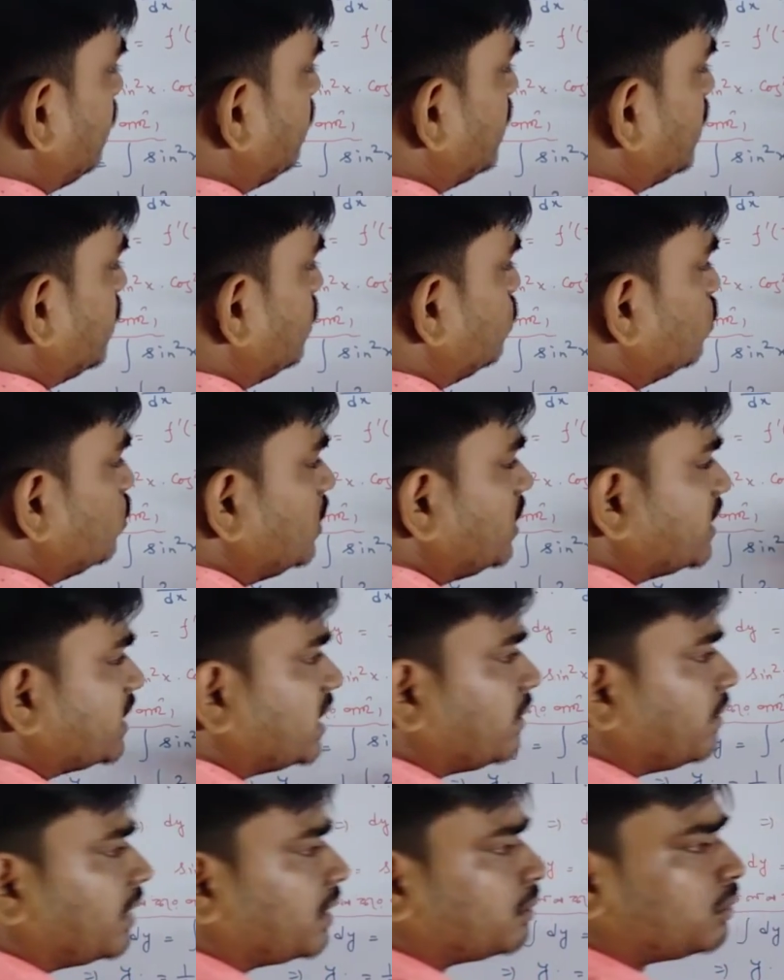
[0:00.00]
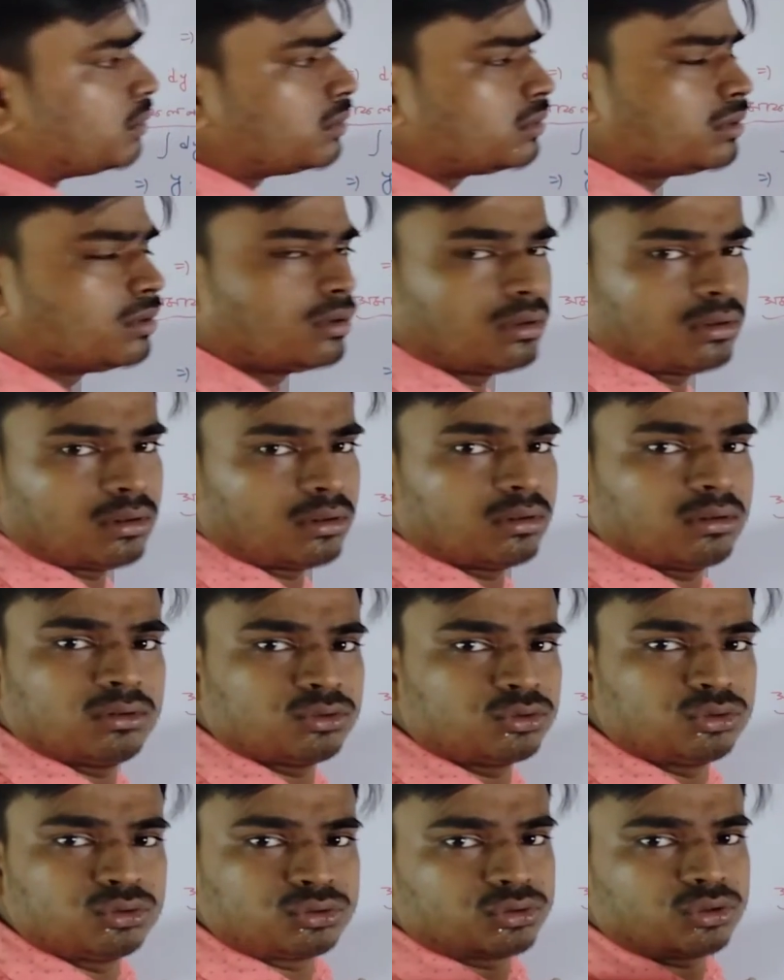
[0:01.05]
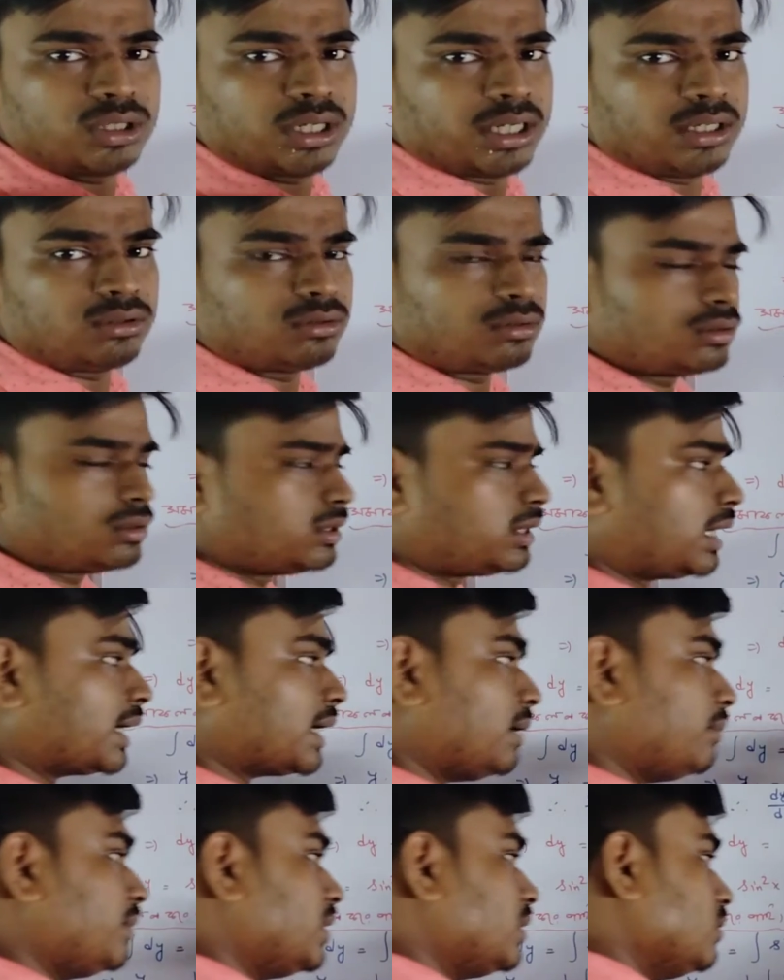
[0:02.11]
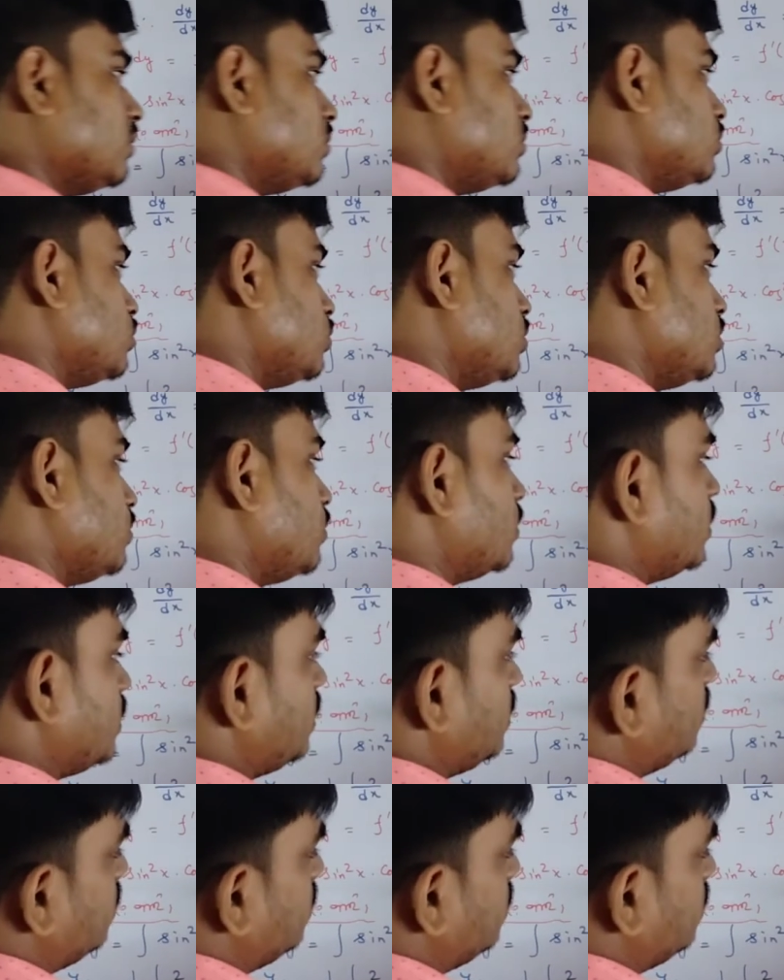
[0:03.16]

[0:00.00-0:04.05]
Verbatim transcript: আমি কি টু লিখতে পারবো সূত্র নেই তো তাকে আমি কিন্তু যদি বলি